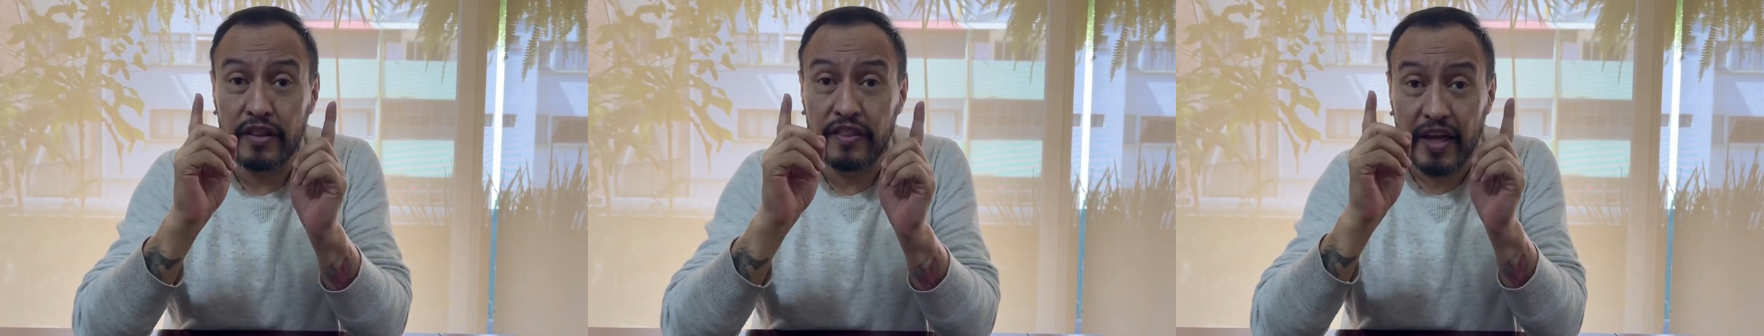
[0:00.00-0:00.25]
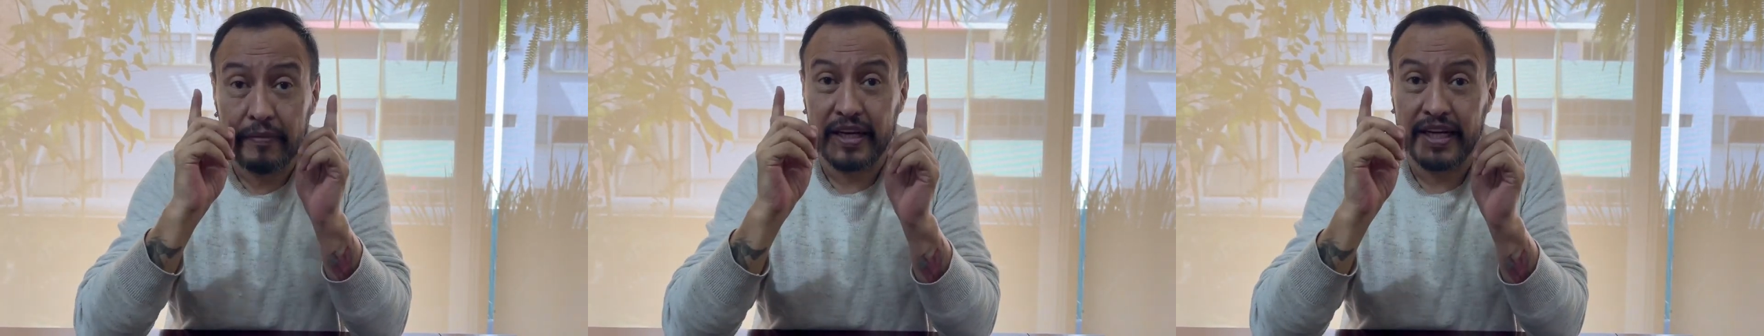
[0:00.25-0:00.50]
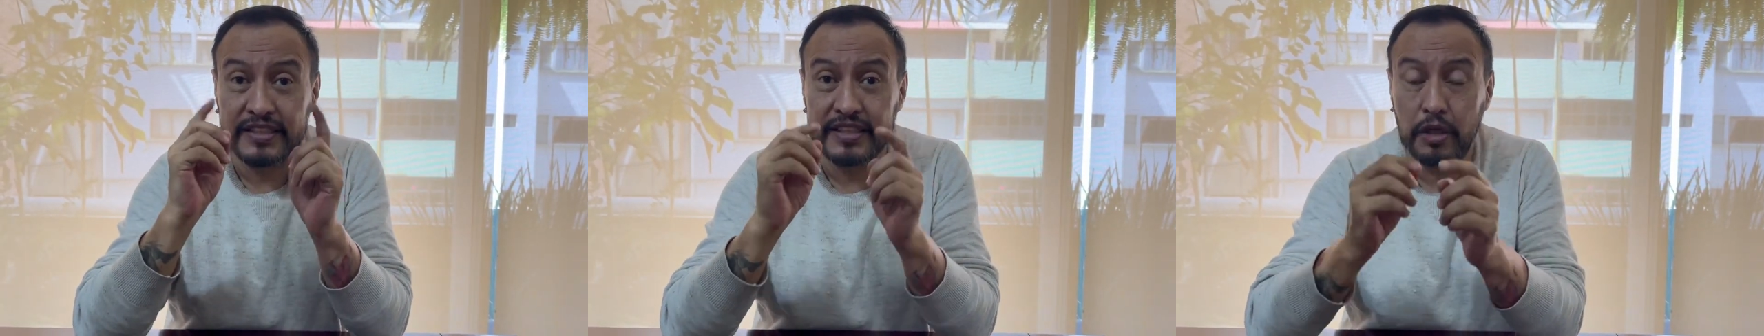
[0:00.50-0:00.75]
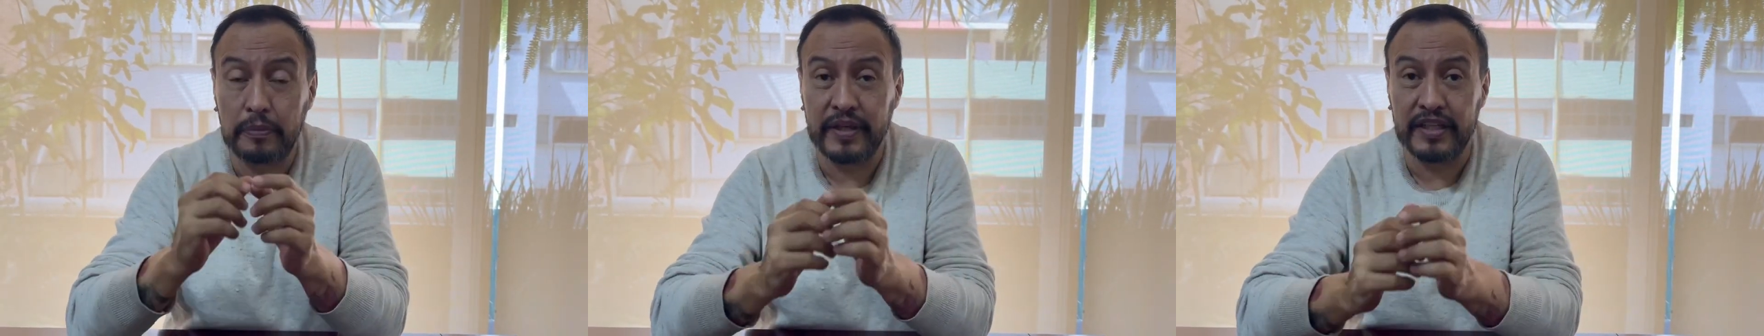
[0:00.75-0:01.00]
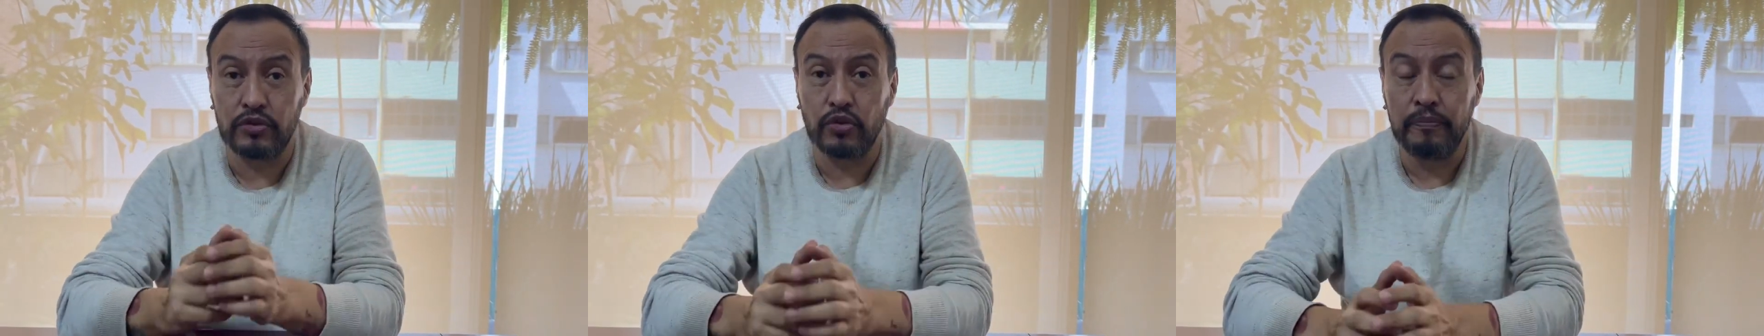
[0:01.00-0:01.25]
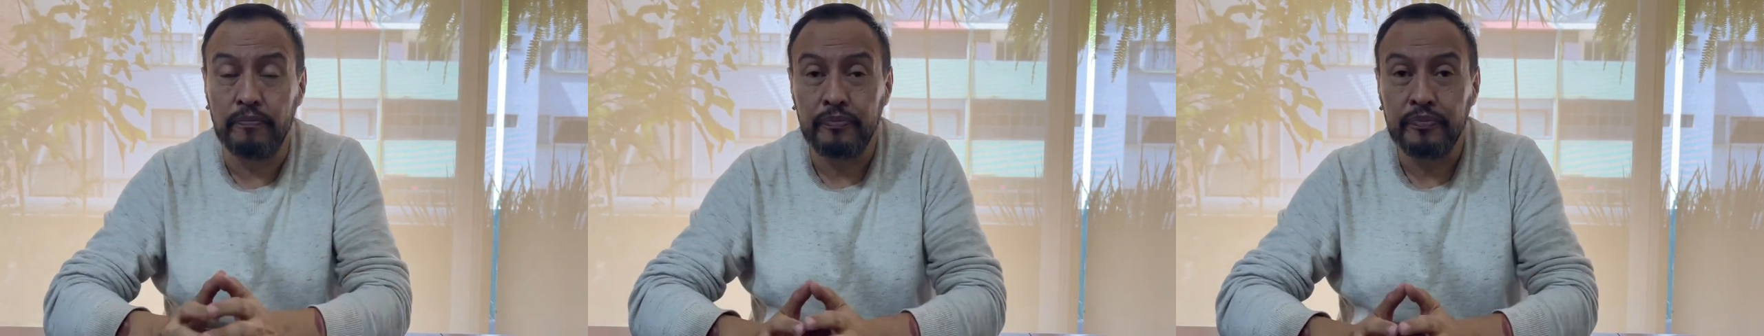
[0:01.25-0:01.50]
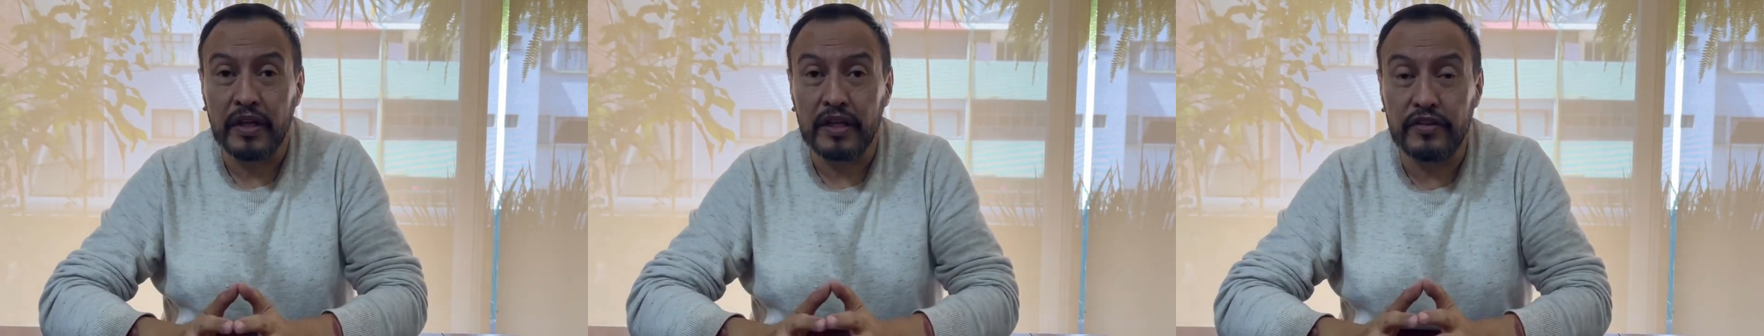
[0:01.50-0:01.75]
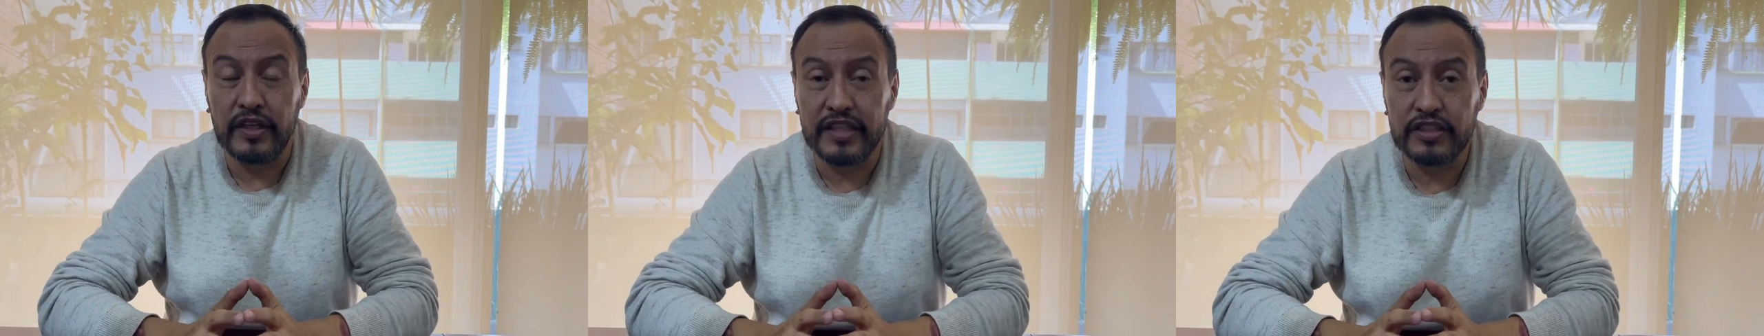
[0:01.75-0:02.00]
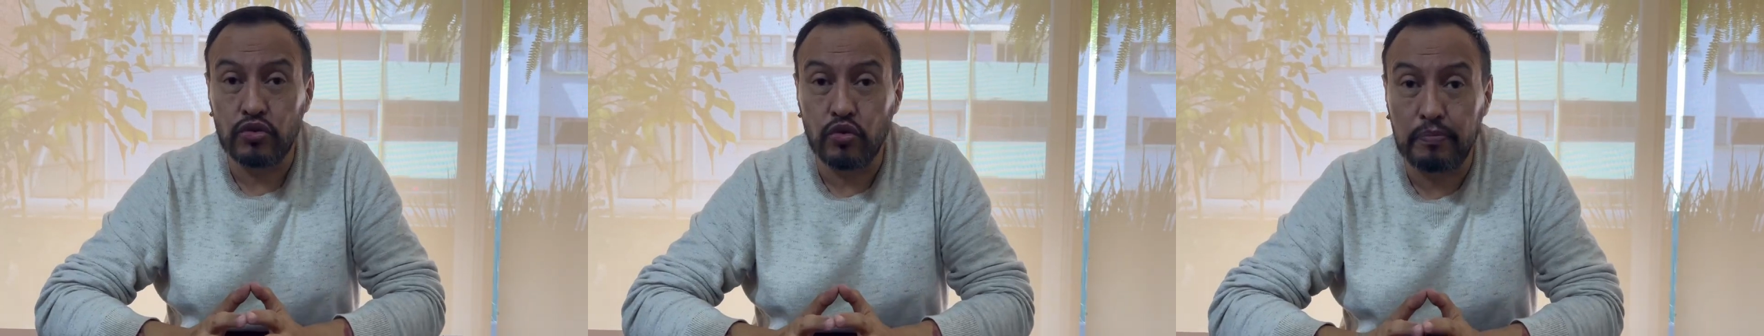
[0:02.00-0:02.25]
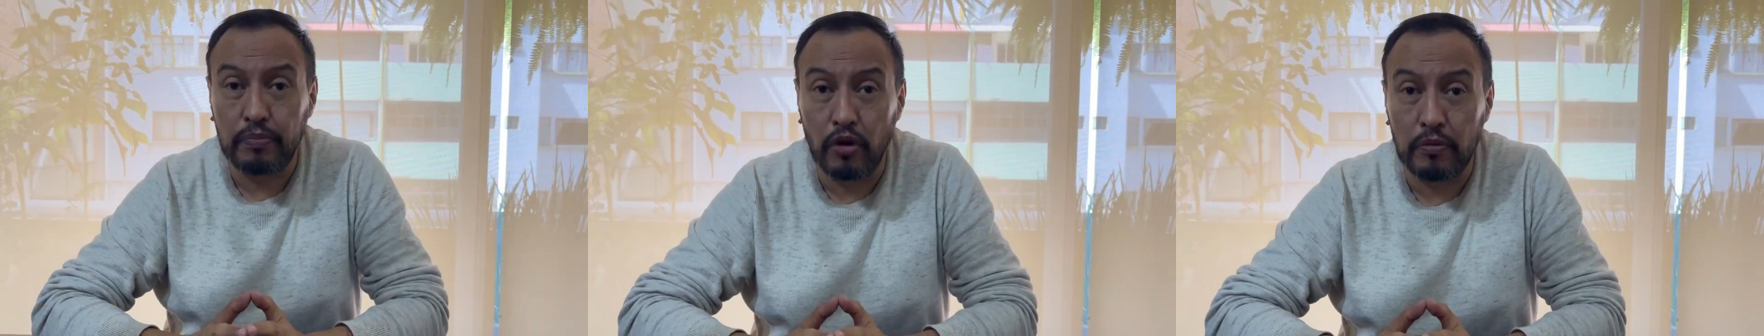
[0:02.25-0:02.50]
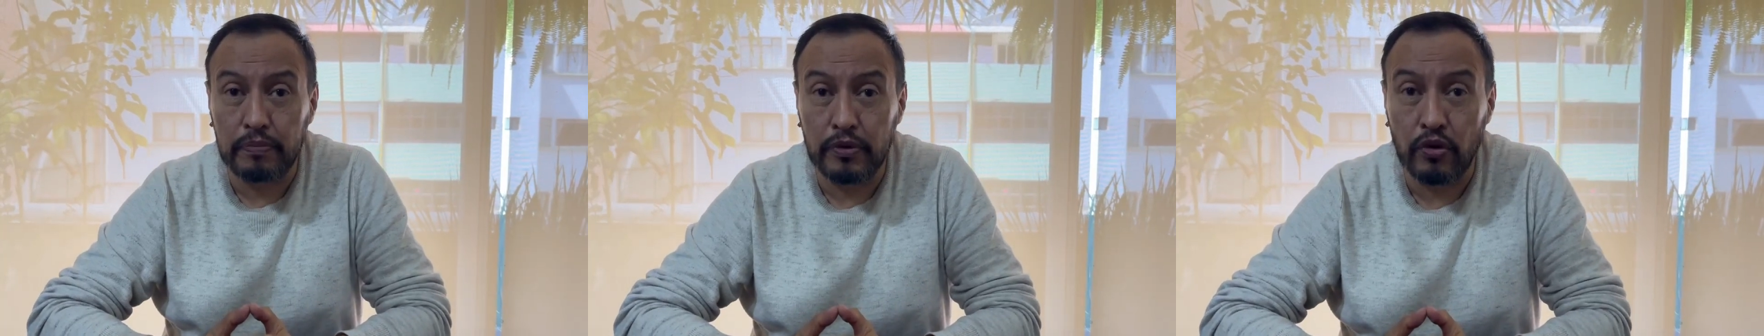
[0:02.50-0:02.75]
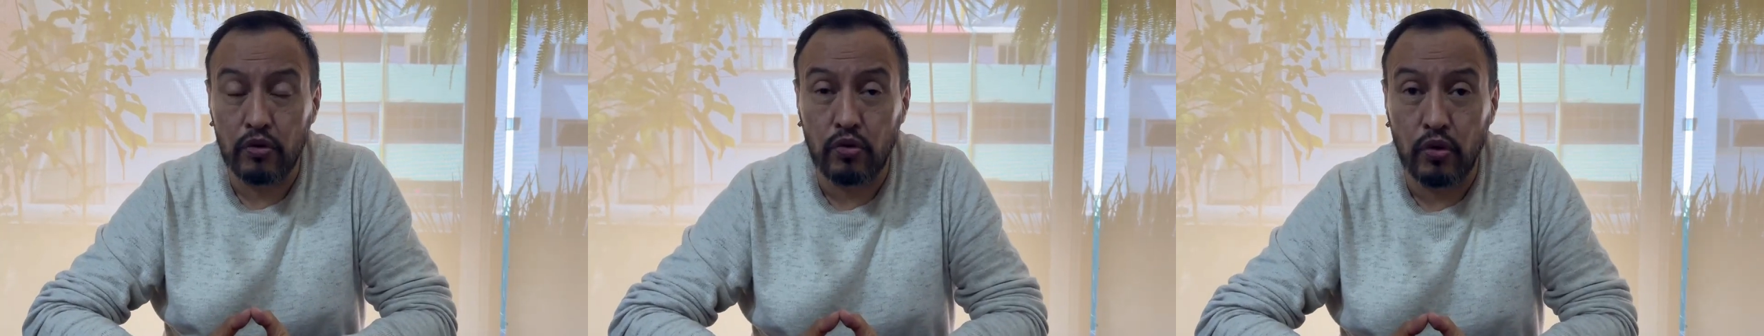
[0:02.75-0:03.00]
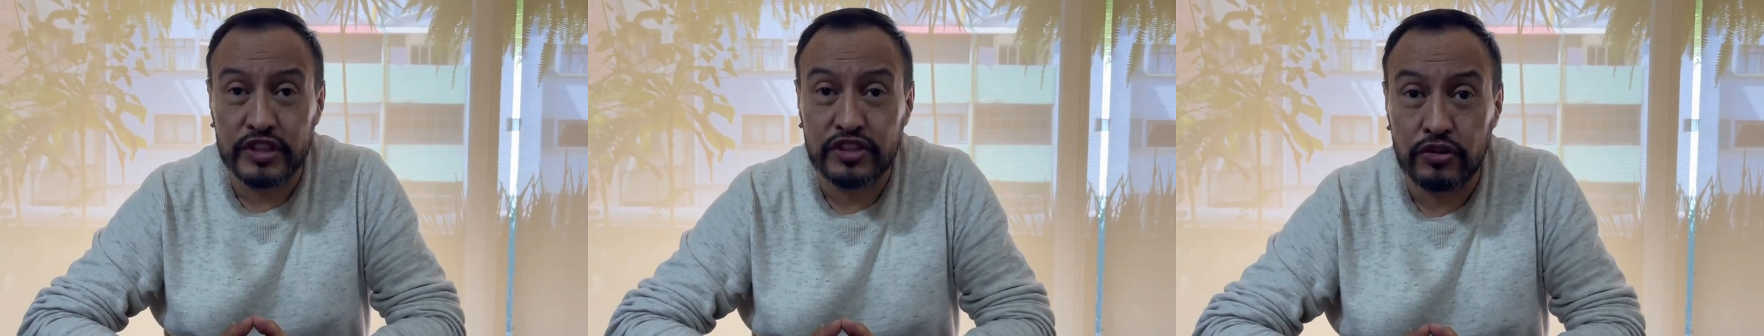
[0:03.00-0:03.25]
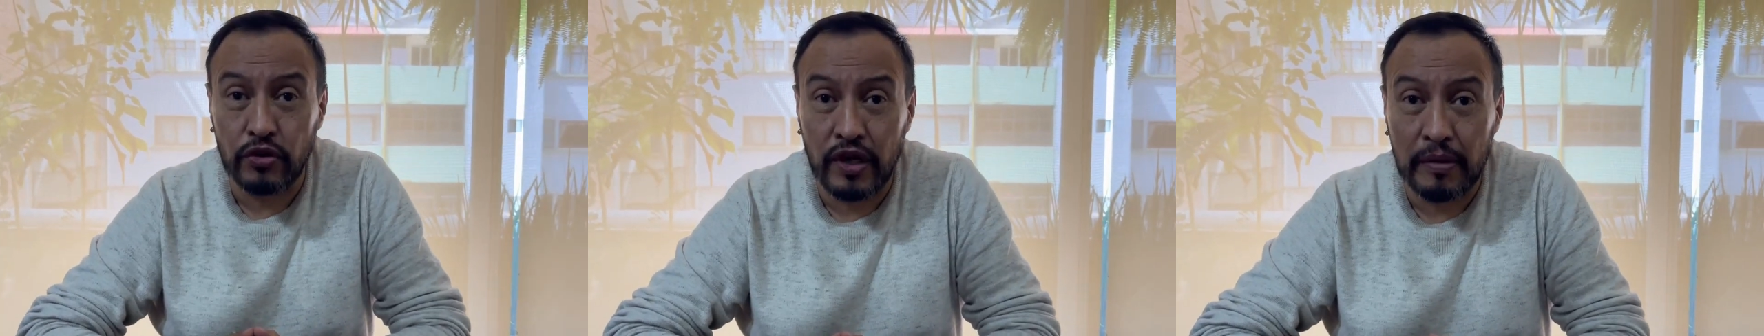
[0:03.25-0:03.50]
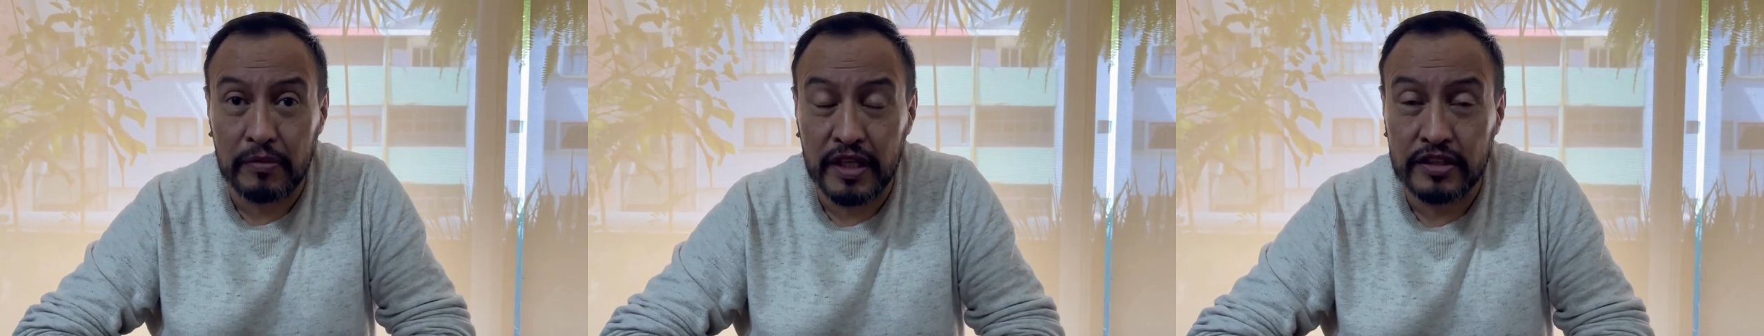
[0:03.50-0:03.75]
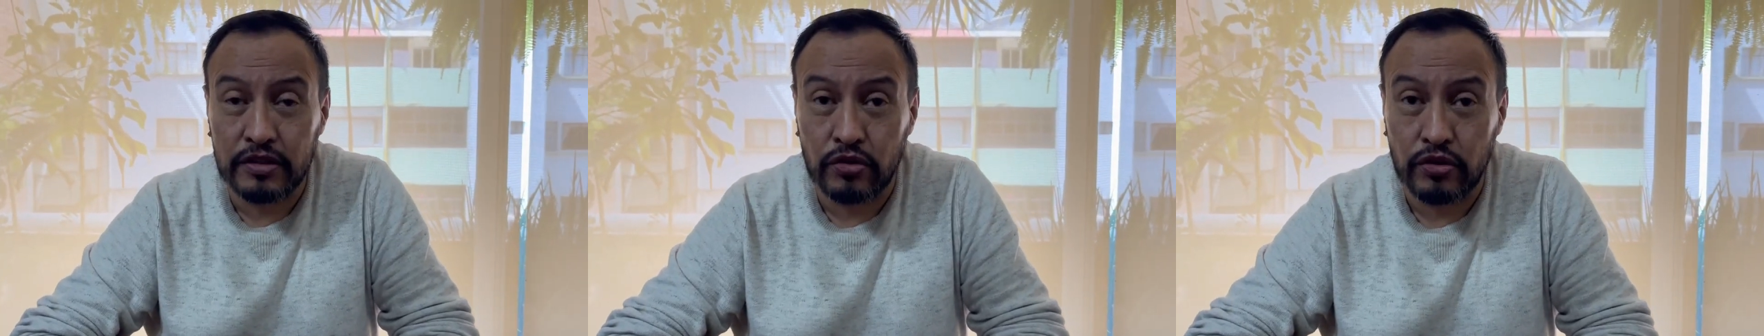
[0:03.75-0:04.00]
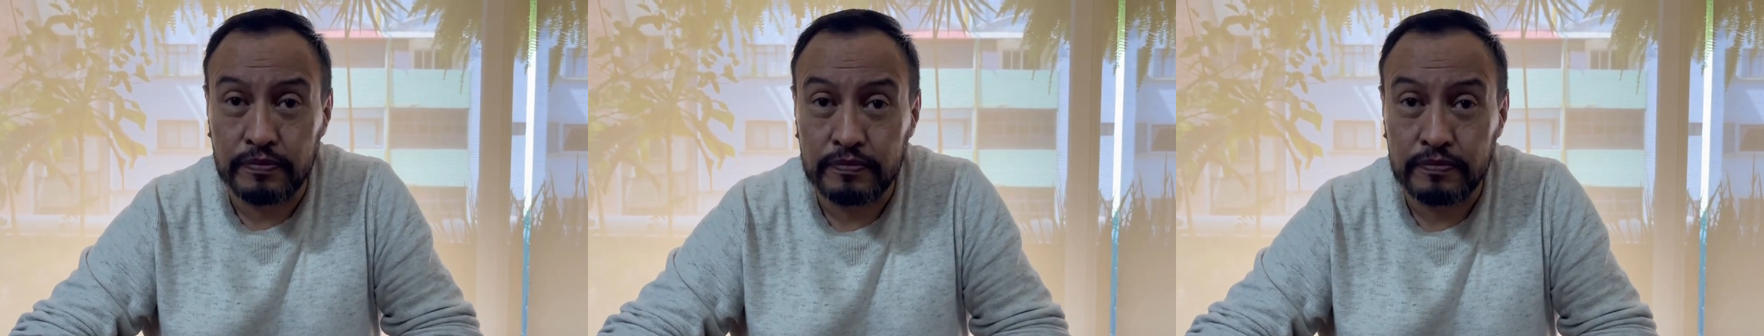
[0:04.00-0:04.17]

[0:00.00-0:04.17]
deberá ser objeto de su propio cuestionamiento